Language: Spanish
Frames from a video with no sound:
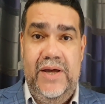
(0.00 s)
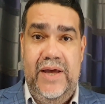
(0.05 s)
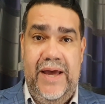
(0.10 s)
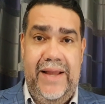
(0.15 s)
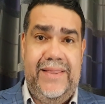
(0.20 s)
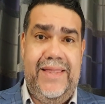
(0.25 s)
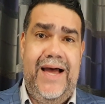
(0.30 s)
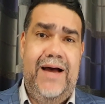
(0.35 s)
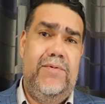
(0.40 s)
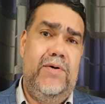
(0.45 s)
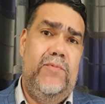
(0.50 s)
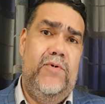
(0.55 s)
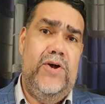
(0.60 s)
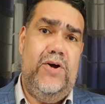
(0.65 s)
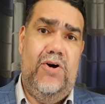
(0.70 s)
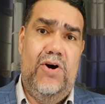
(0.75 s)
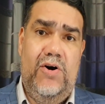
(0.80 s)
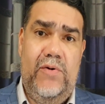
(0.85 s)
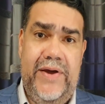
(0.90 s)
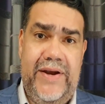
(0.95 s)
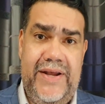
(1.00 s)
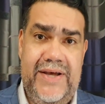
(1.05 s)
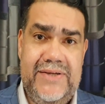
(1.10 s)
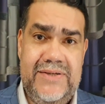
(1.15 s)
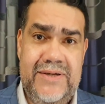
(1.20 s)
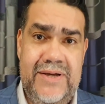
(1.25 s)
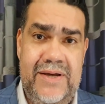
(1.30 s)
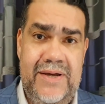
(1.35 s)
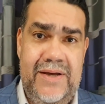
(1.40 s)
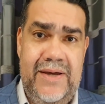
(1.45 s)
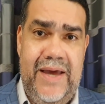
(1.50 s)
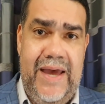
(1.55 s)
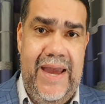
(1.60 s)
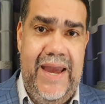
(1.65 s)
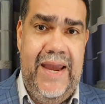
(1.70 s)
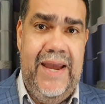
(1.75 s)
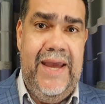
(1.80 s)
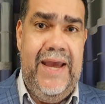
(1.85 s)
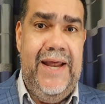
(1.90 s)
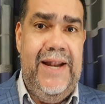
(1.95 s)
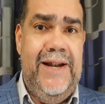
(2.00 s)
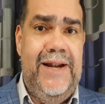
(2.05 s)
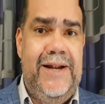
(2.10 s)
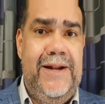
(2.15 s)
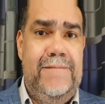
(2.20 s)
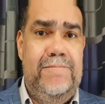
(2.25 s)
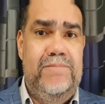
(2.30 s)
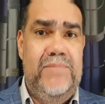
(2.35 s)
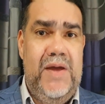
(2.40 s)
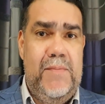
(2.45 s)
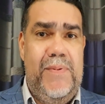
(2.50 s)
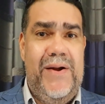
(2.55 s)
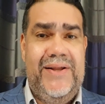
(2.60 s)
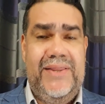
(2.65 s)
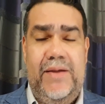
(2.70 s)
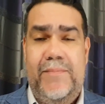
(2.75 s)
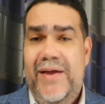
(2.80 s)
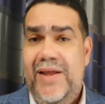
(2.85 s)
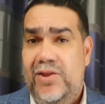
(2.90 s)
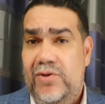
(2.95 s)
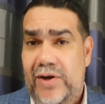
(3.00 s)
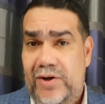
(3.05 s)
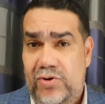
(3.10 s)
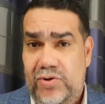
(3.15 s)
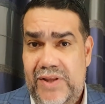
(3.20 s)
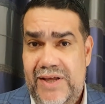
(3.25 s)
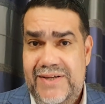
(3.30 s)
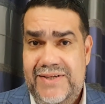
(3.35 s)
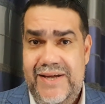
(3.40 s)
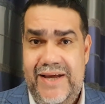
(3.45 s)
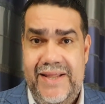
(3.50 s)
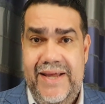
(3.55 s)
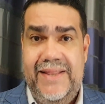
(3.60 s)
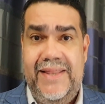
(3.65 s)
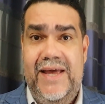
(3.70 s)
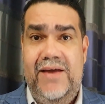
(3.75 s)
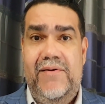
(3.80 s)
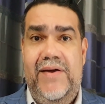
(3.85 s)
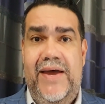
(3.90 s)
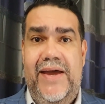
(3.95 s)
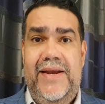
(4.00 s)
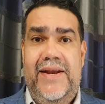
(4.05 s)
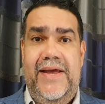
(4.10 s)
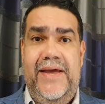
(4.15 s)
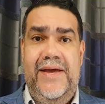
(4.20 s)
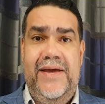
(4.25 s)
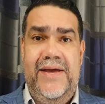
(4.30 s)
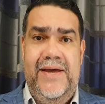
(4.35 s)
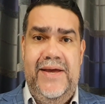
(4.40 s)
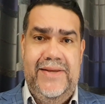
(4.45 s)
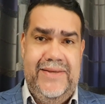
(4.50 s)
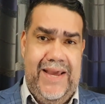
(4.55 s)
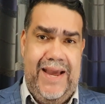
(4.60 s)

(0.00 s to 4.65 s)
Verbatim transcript: Estábamos muy jóvenes en el departamento de noticias de TVN,